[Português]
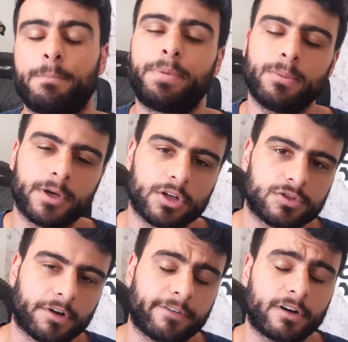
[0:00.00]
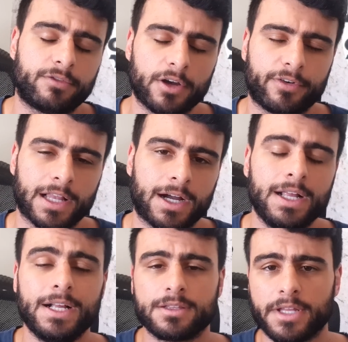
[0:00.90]
Primeiro a gente vai
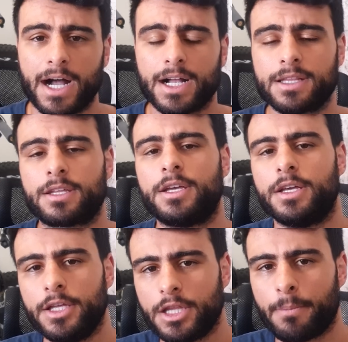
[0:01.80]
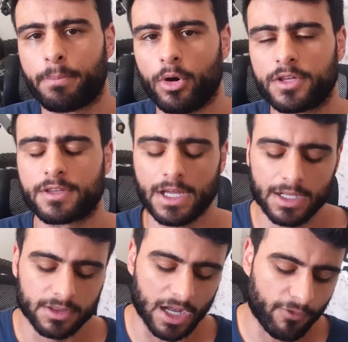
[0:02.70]
falar da HT e depois
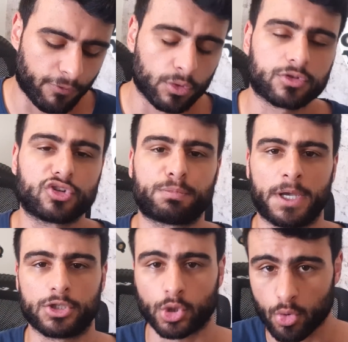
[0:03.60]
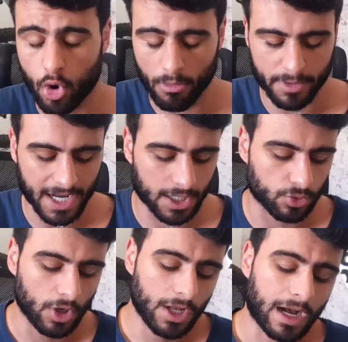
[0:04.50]
da Full Suspension.
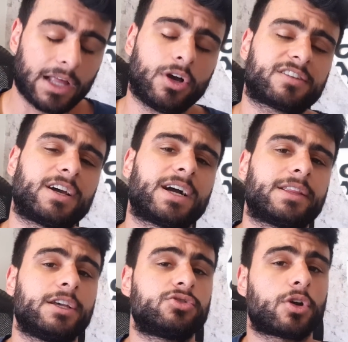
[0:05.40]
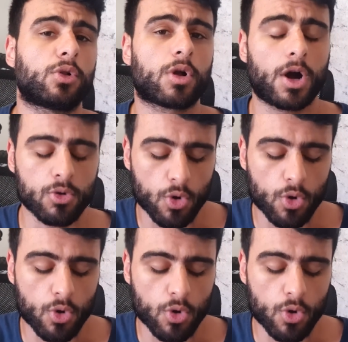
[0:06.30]
Combinado? A nossa HT a gente vai colocar um